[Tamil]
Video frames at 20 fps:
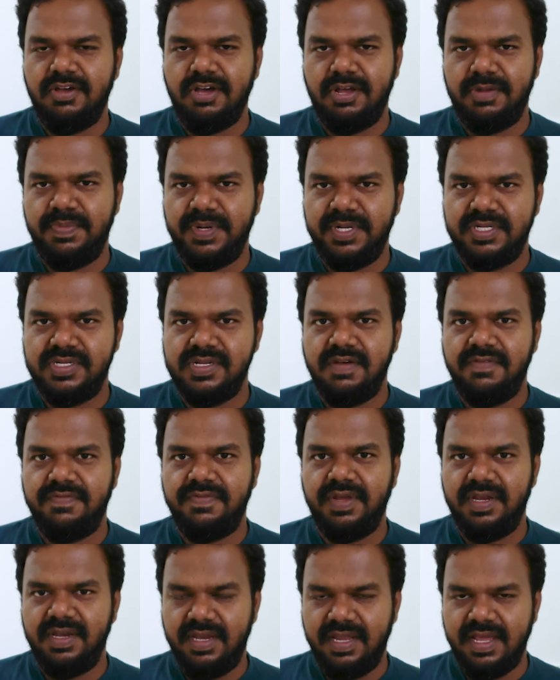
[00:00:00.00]
கார்பரேஷன் ஆஃப்
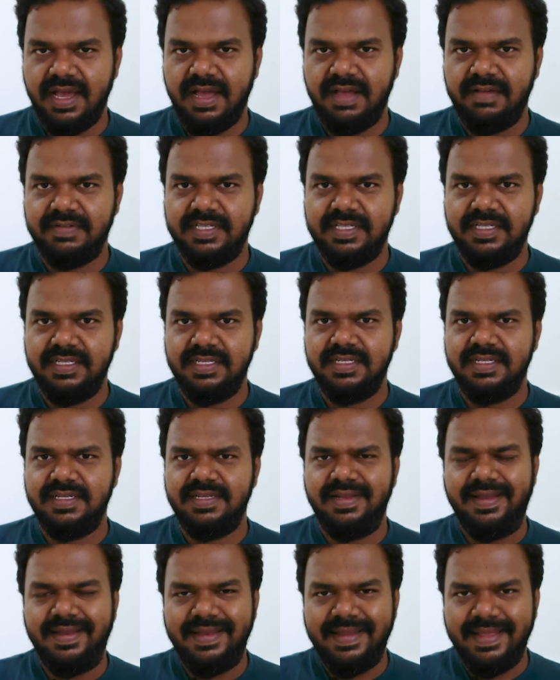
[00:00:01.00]
இந்தியா வந்து
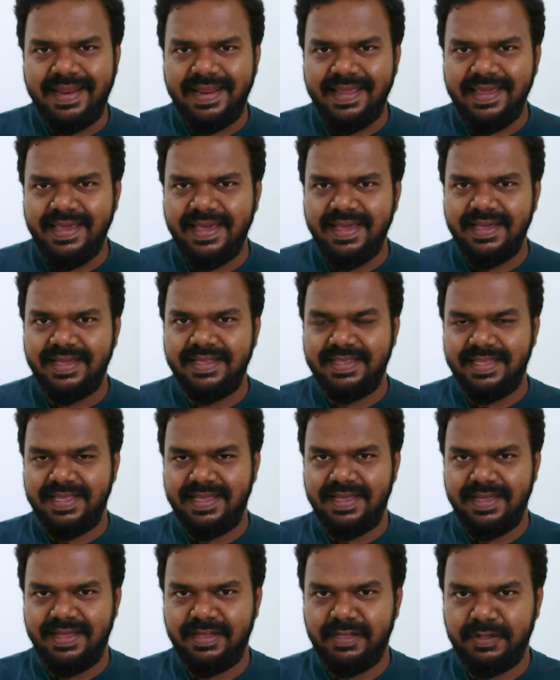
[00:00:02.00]
நிறைய இந்த
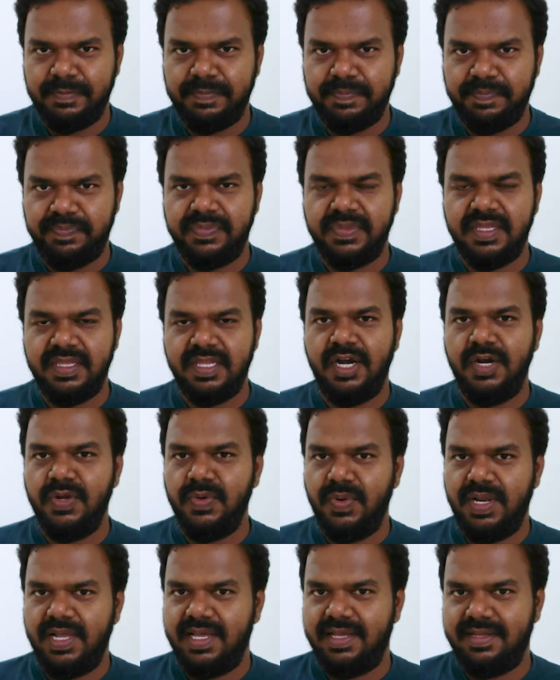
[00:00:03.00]

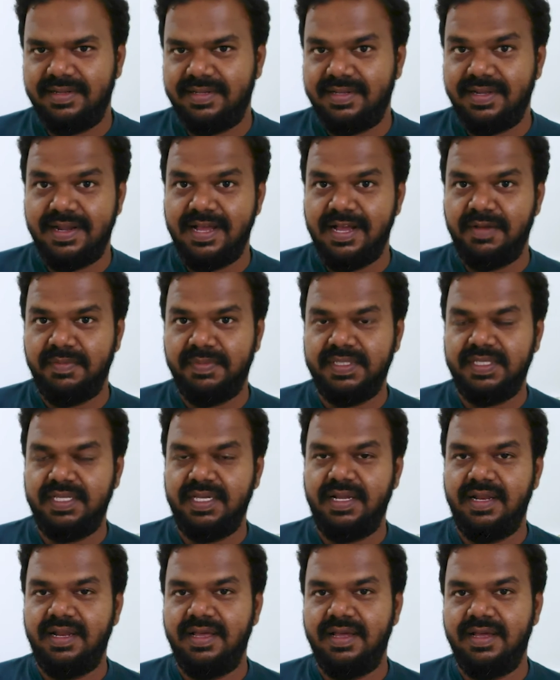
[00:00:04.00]
நடுவில் இருக்கிறாங்க
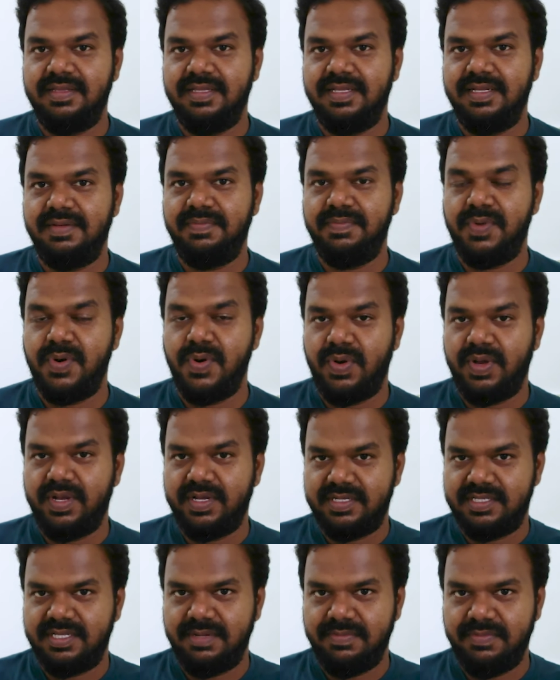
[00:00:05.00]
பார்த்தீங்களா அந்த
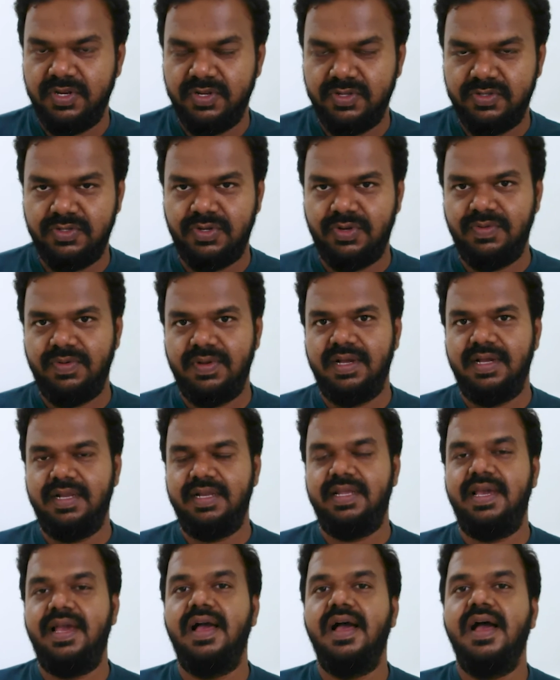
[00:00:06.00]
புரோக்கர்ஸ் அப்படின்னு சொல்லுவாங்க
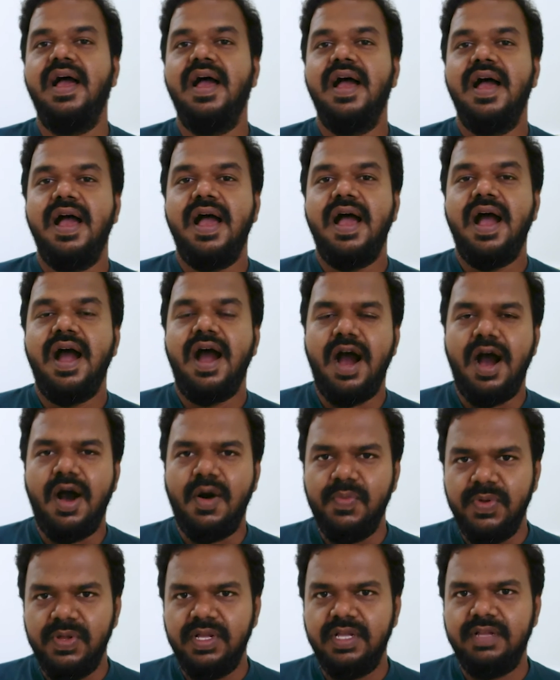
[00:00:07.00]
இல்லையா
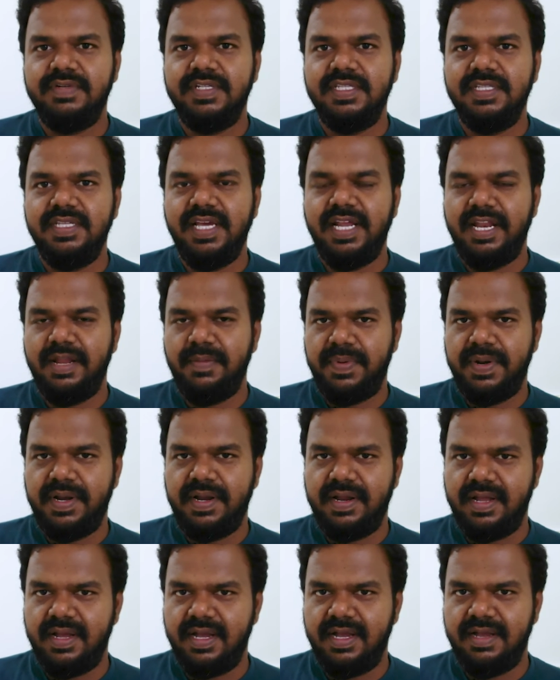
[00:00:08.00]
அவங்க வந்து என்ன
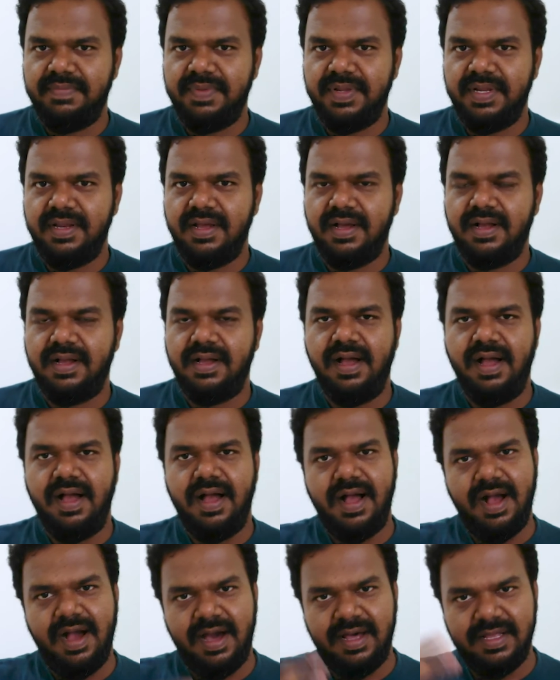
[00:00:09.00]
பண்ணுறாங்க அப்படின்னாக்கா
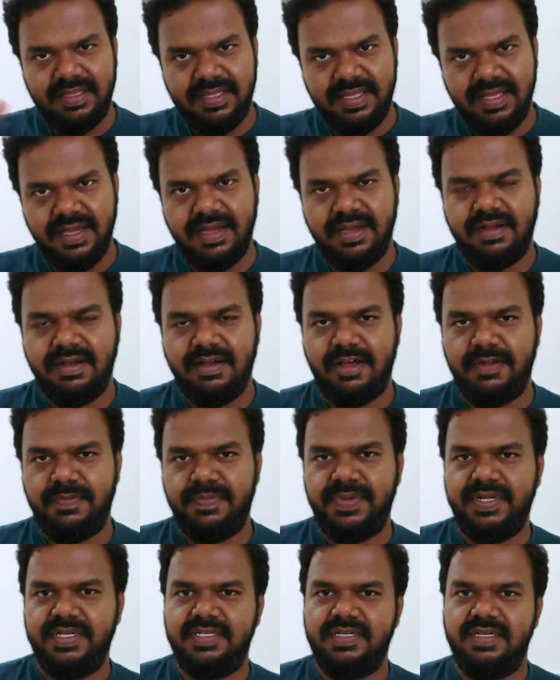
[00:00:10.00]
அந்த
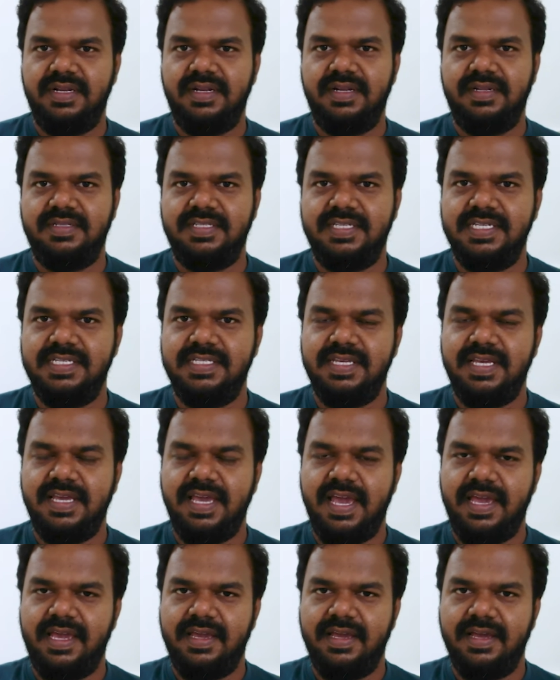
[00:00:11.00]
கார்பரேஷன்
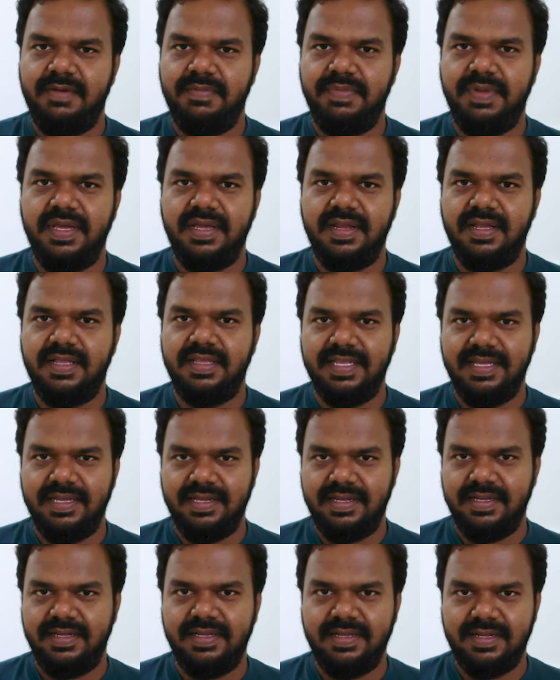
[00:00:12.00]
சிசிஐ அப்படிங்கிற அந்த
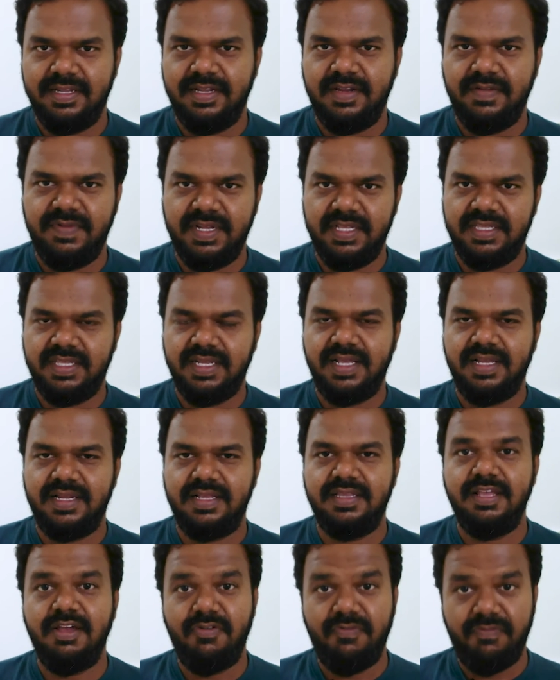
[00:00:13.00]

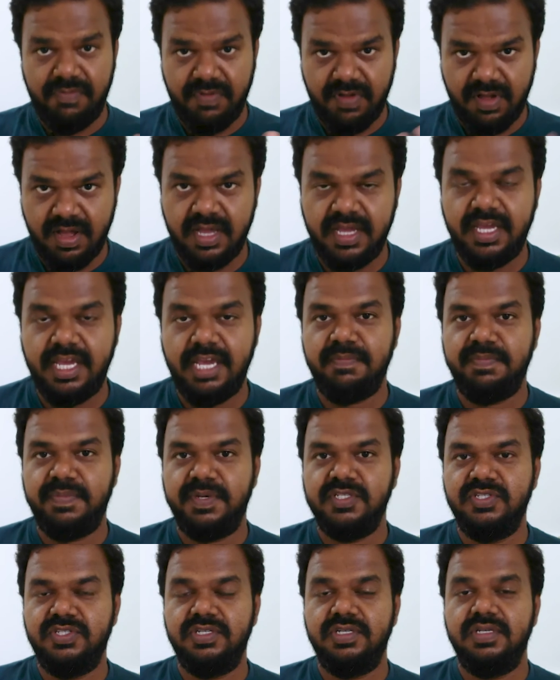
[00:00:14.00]
நிறுவனத்திலிருந்து வாங்கி
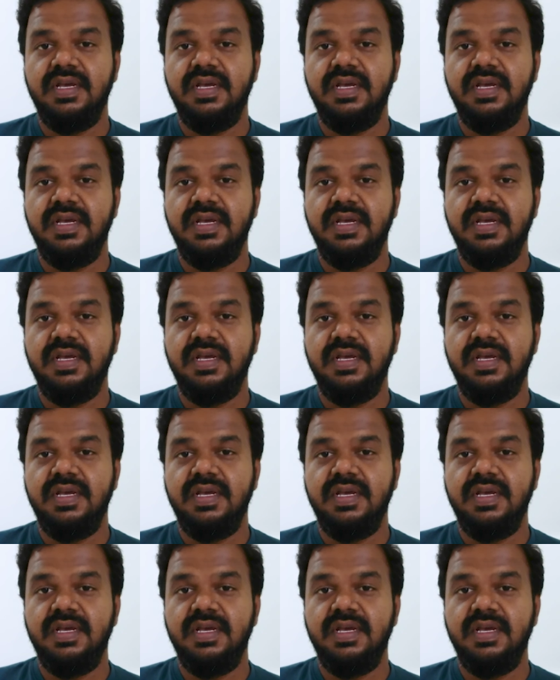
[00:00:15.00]
பஞ்சு